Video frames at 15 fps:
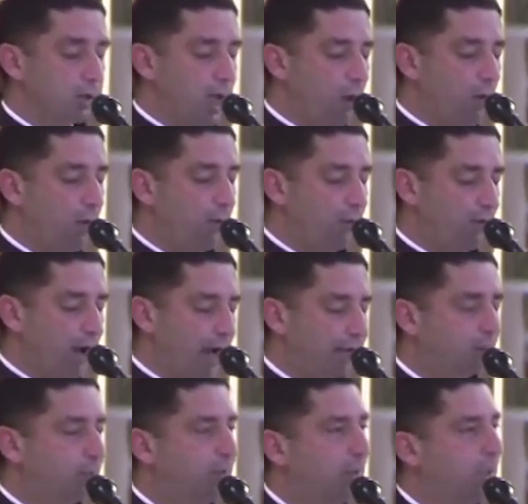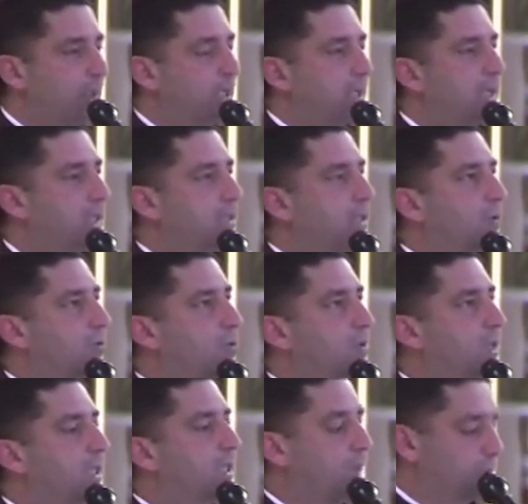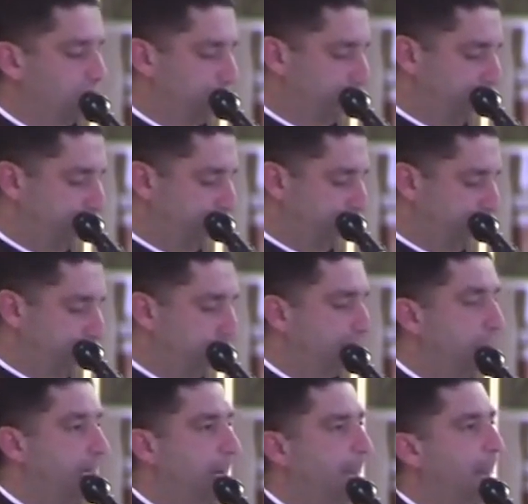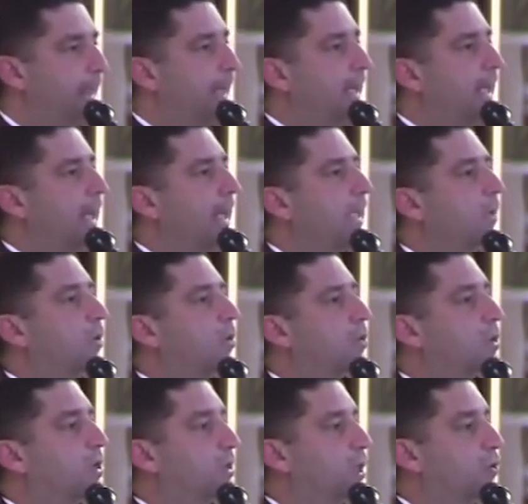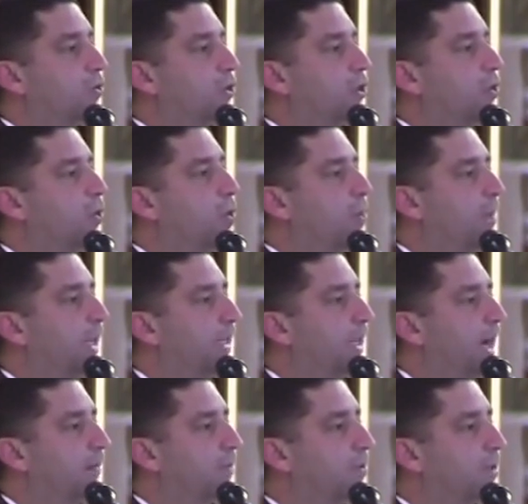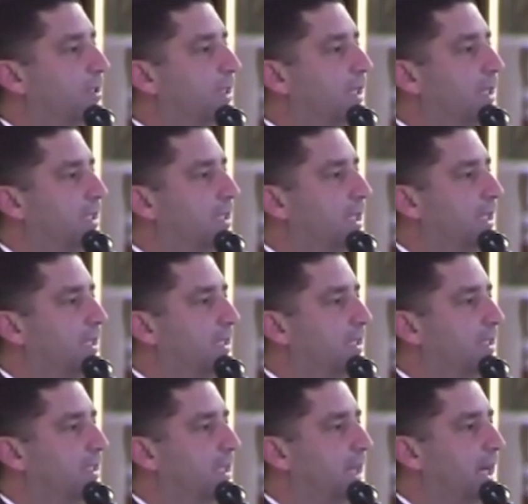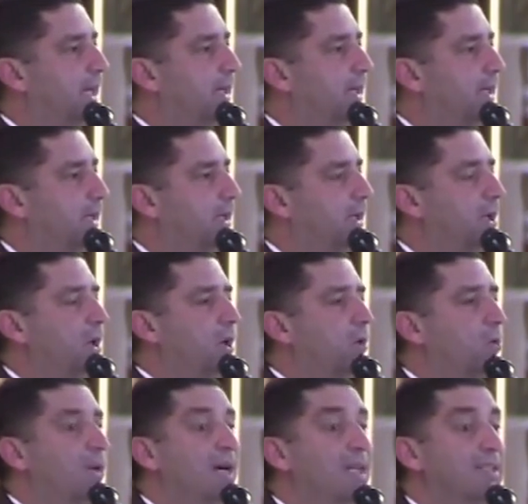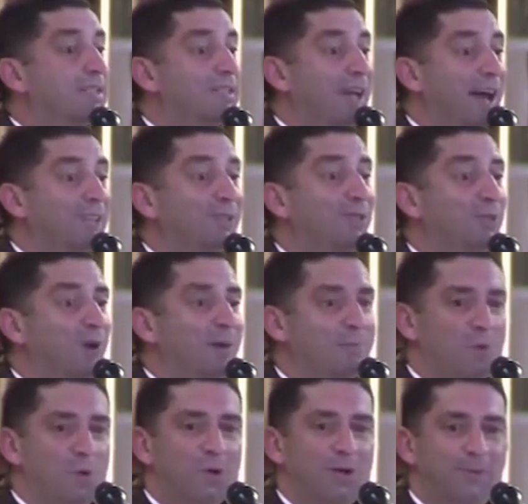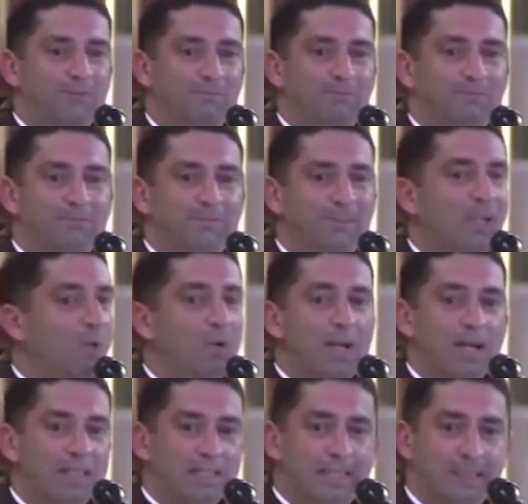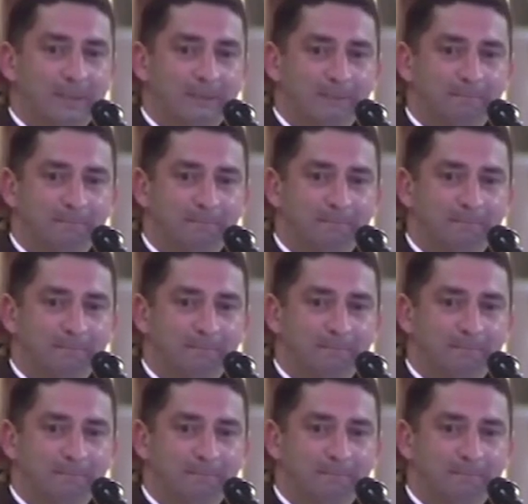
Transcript: tal então, é um fato que São Santo Agostinho dizia. Ele, Santo Agostinho comentava o seguinte: ele dizia o cansaço do amor não cansa.